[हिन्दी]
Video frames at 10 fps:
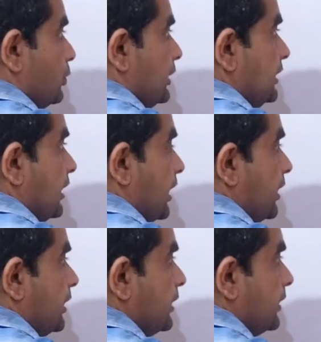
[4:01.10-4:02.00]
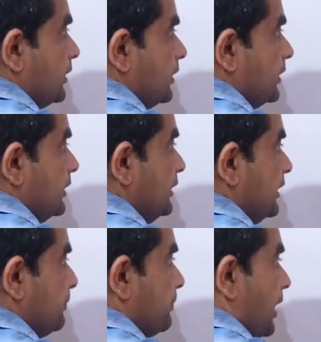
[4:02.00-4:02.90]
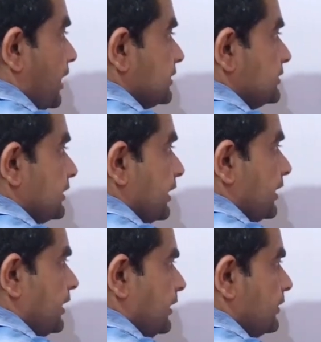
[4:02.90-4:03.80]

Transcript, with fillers: और यहां ये पास्ट है